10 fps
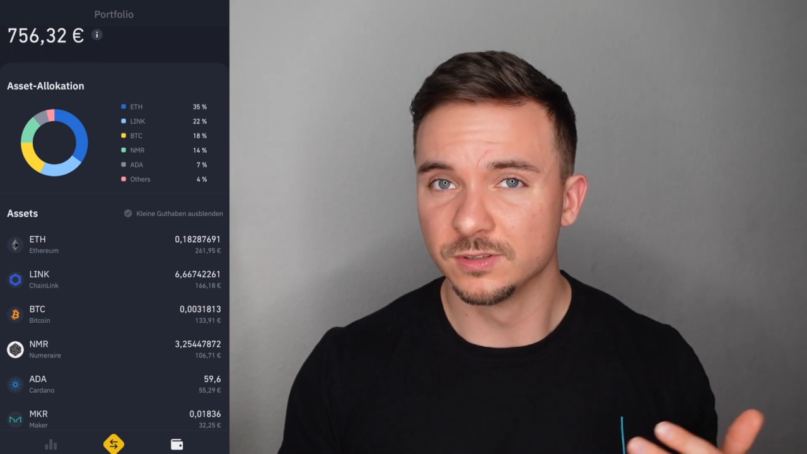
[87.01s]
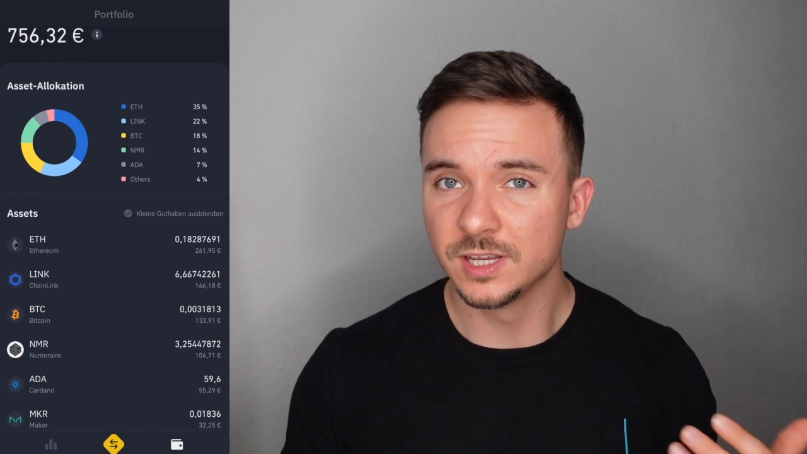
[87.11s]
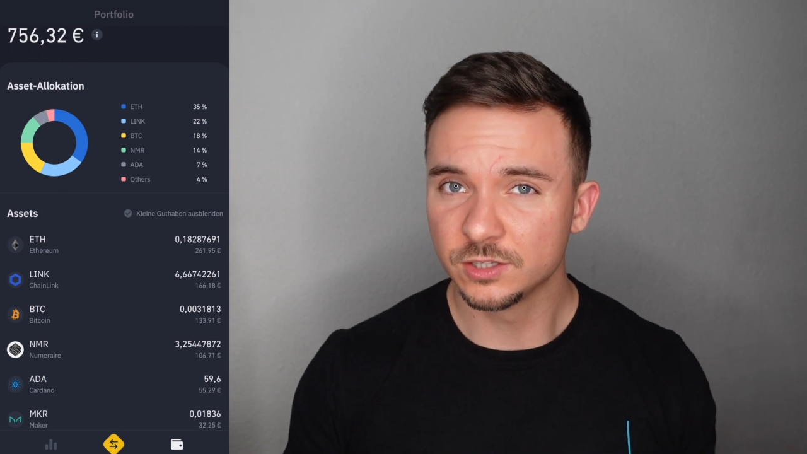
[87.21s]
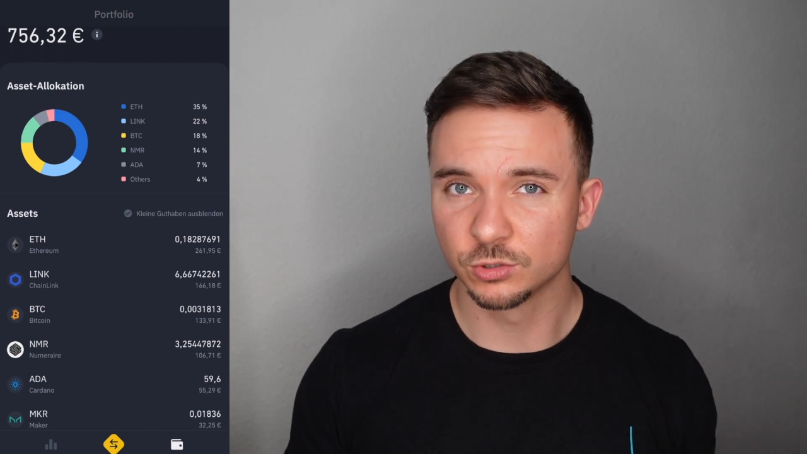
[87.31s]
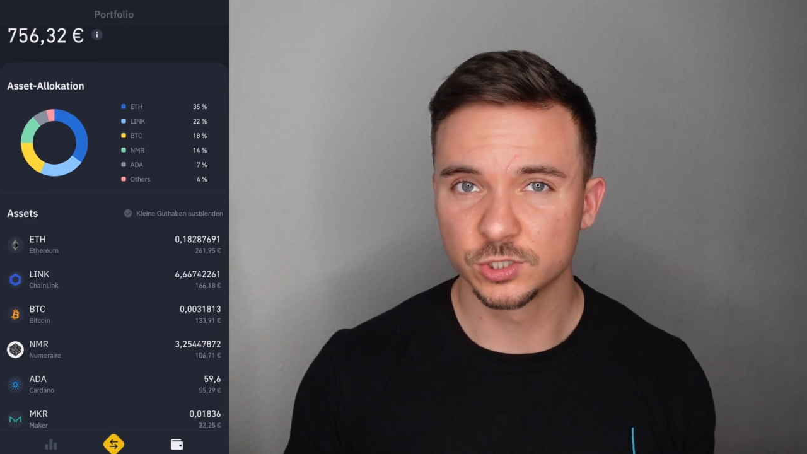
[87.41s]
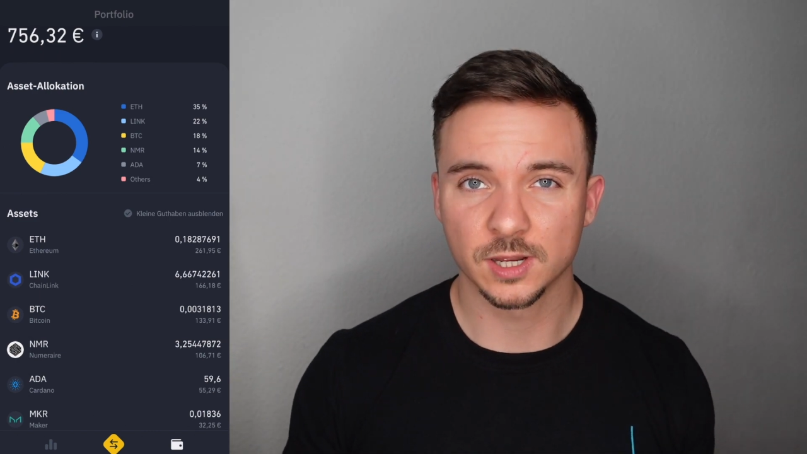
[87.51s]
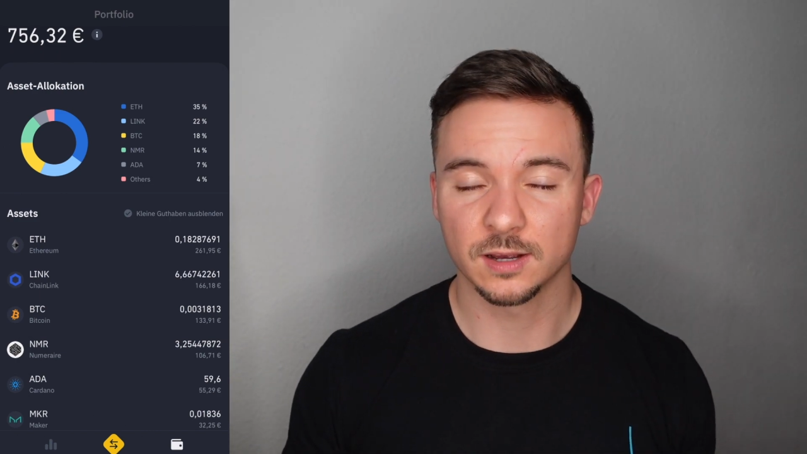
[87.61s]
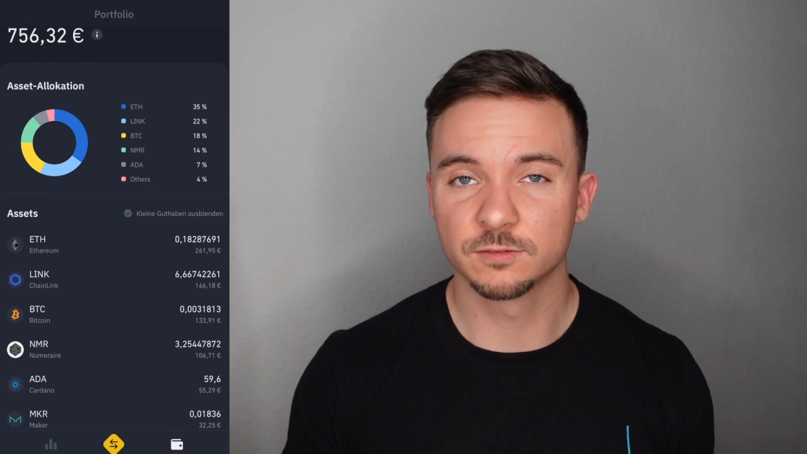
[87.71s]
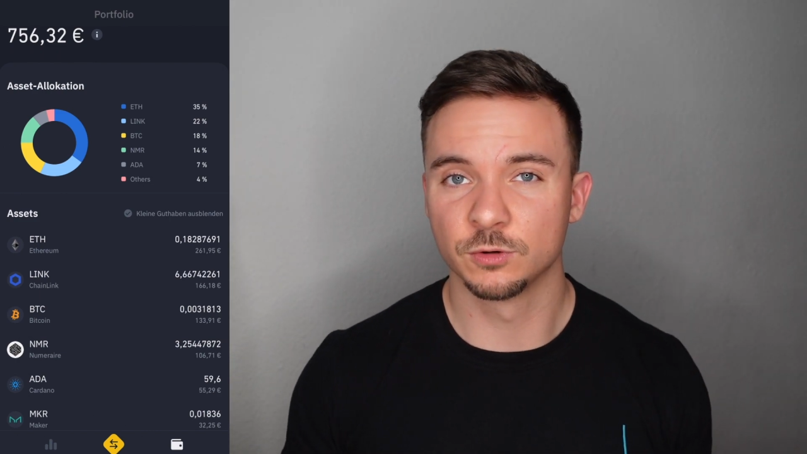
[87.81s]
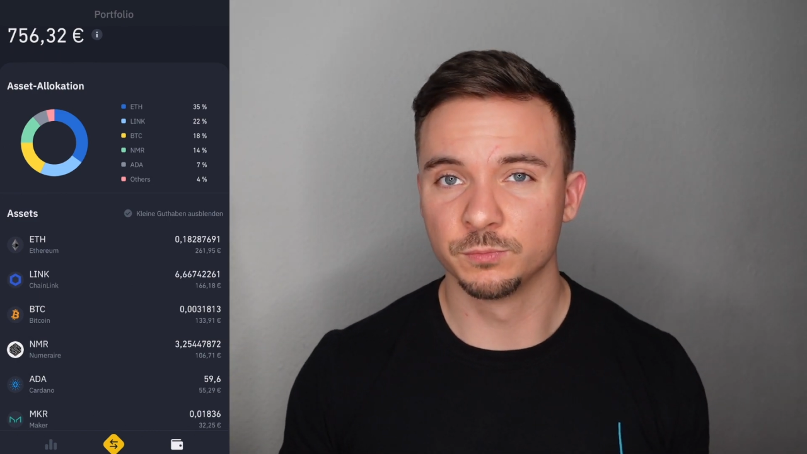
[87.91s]
nicht so
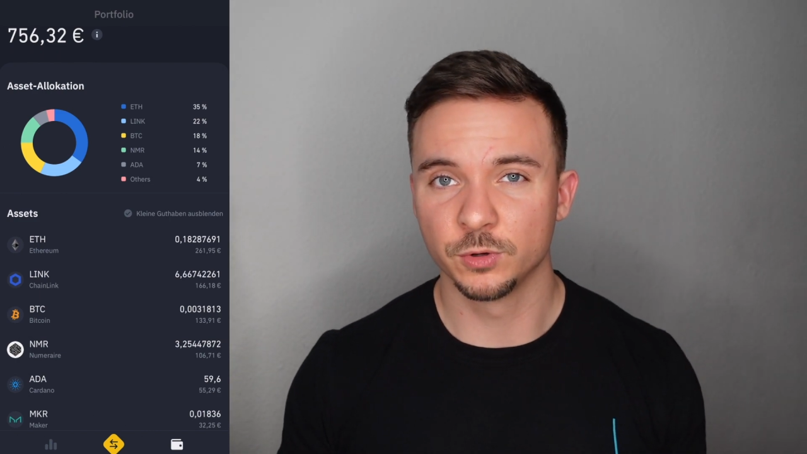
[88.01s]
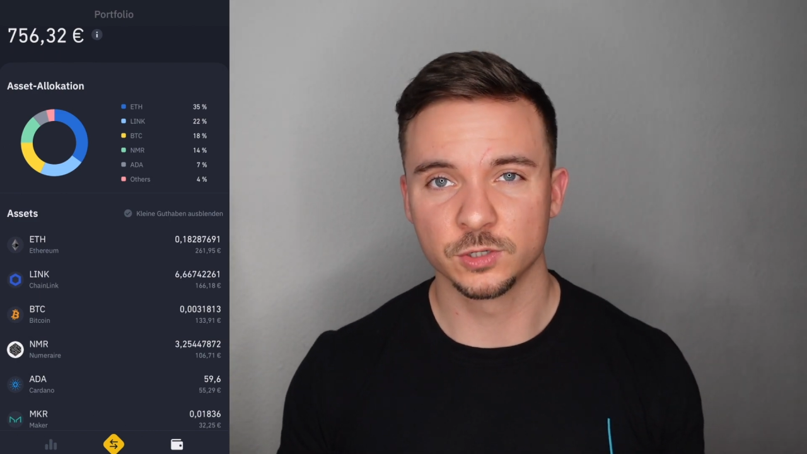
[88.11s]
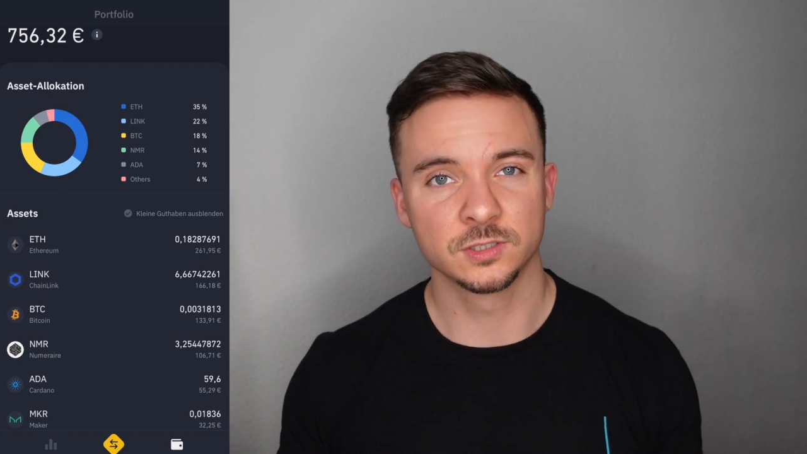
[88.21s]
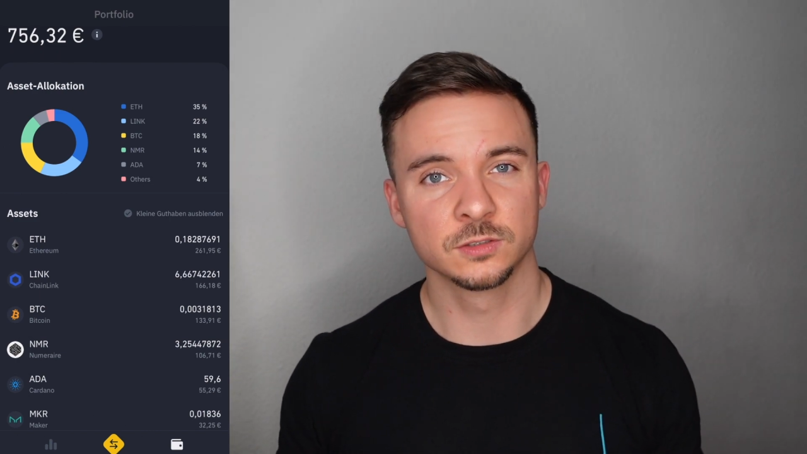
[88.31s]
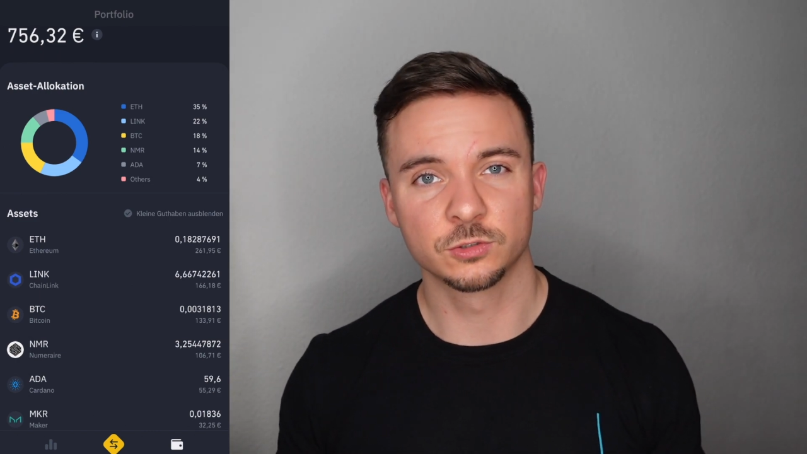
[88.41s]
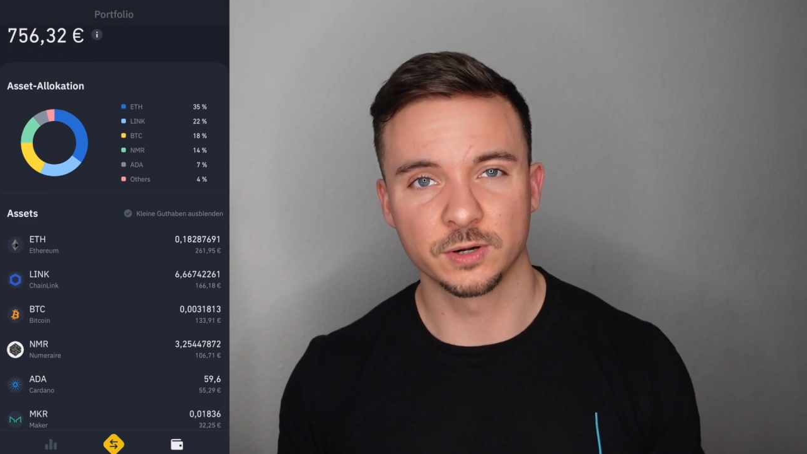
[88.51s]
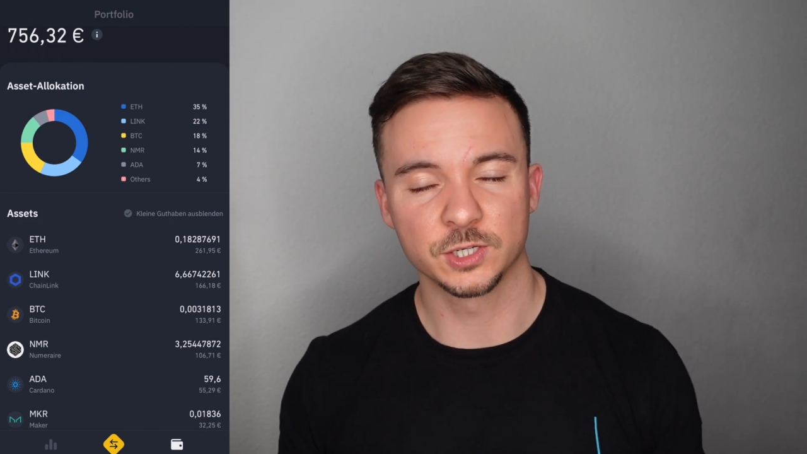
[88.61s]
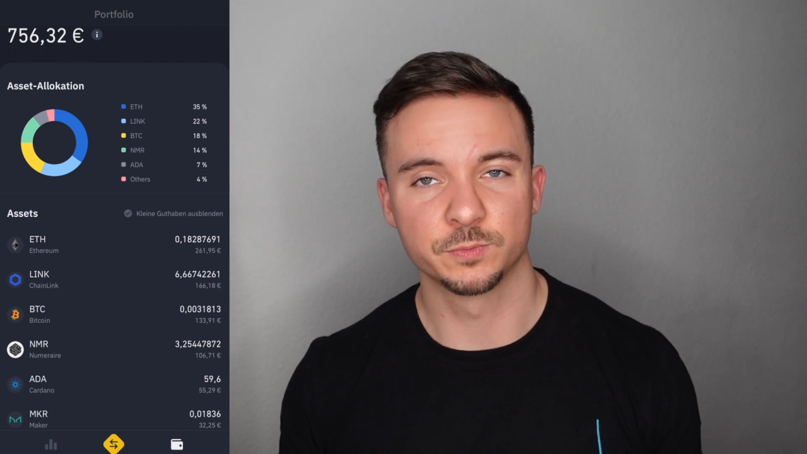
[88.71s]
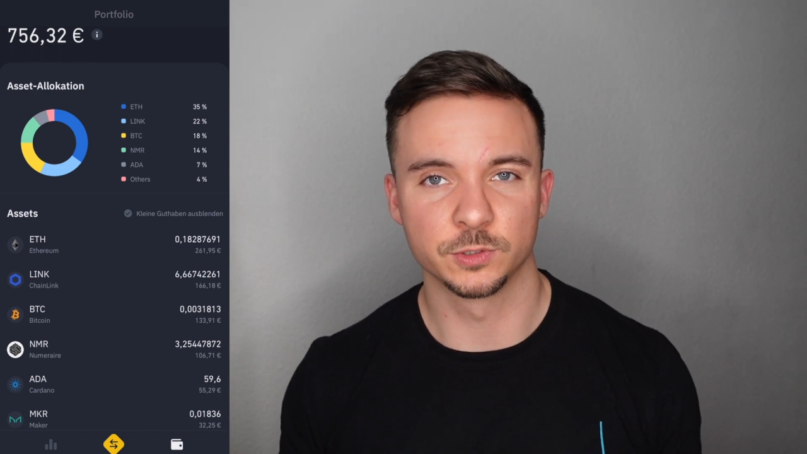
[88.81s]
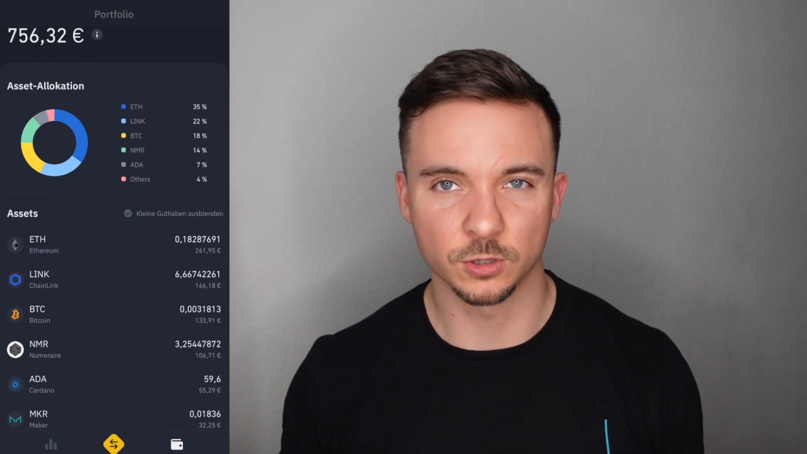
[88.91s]
stark vom
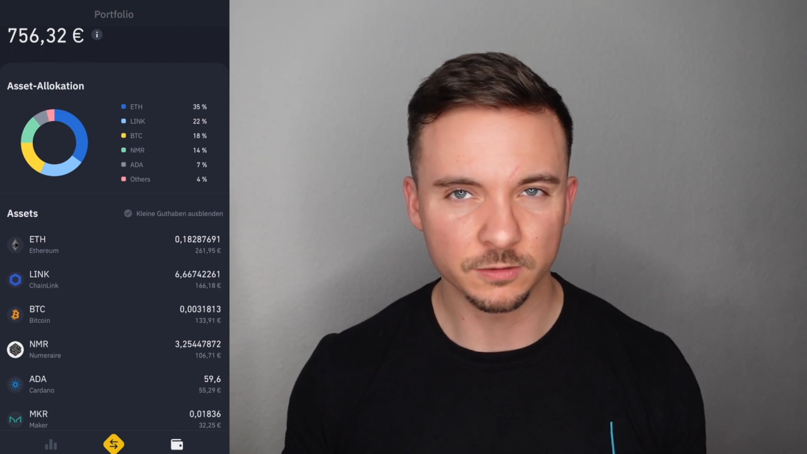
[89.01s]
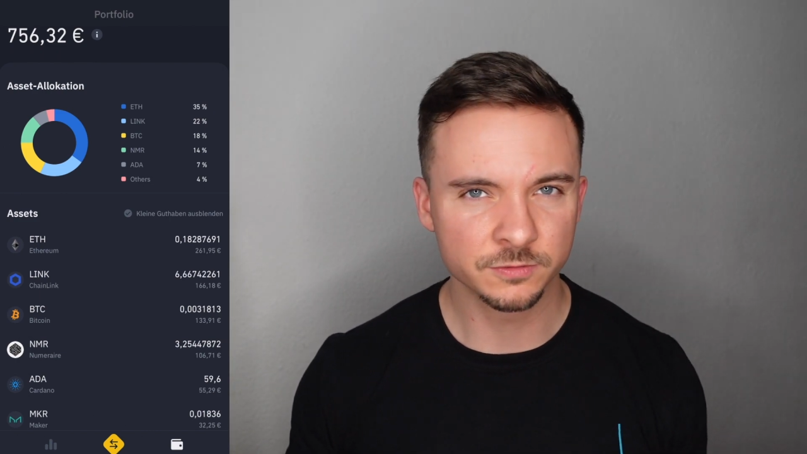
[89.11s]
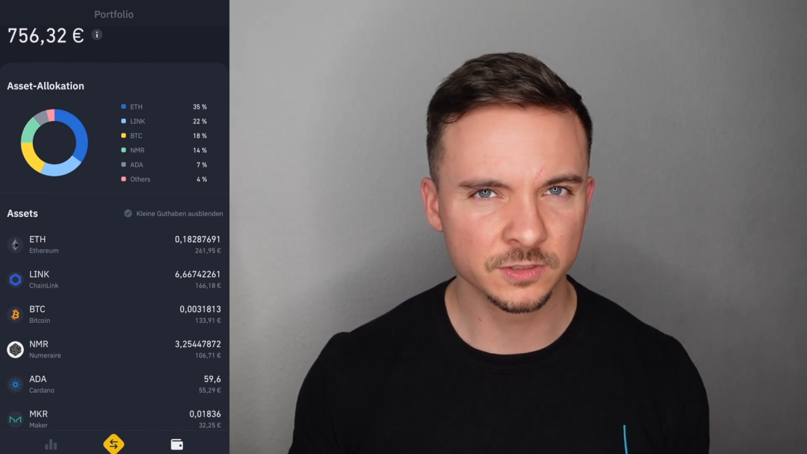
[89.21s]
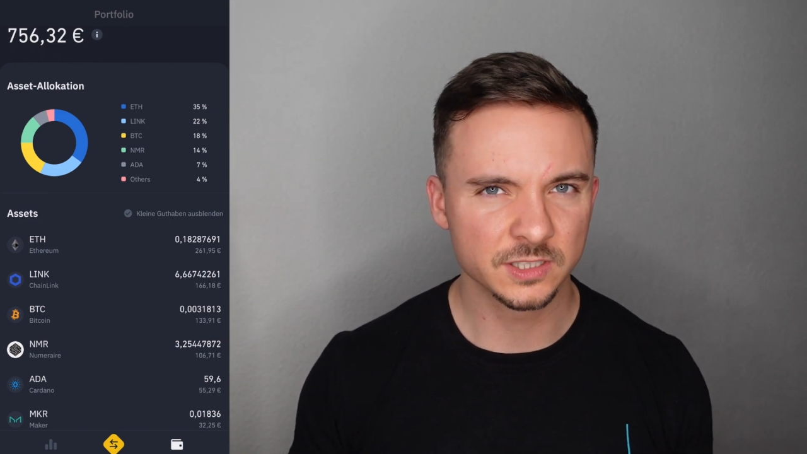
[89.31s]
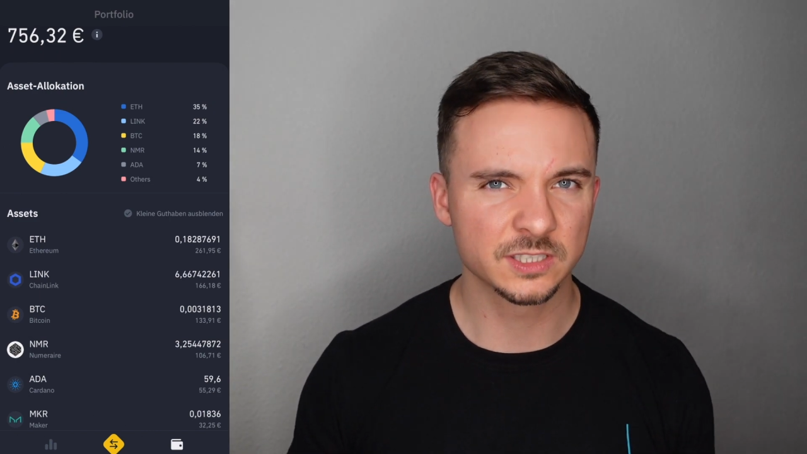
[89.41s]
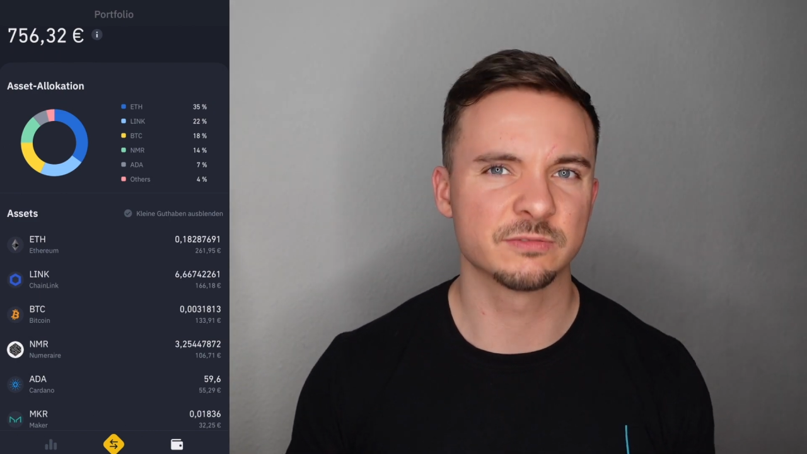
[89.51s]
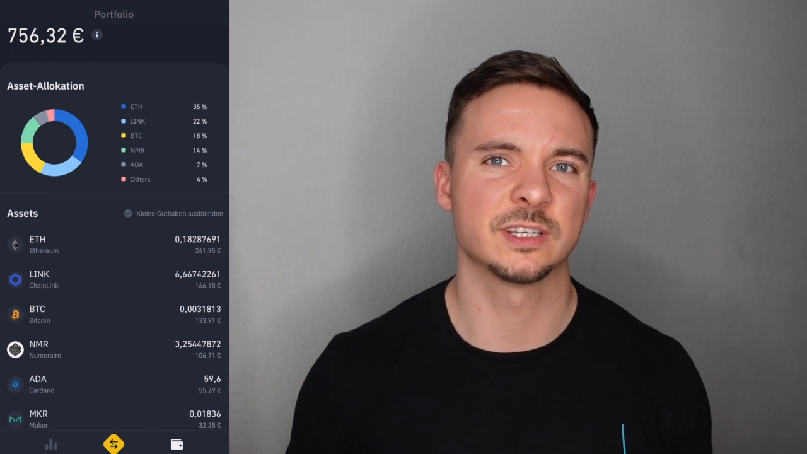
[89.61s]
Börsencrash betroffen ist,